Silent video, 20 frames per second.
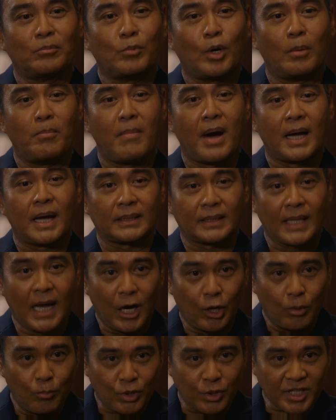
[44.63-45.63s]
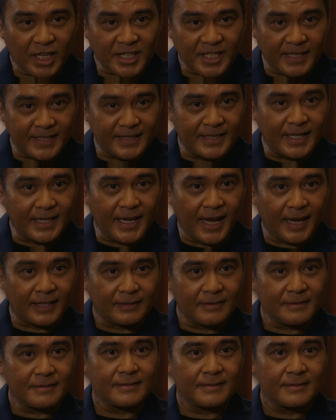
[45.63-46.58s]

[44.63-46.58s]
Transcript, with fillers: mo ang mga tao mo sa sindikato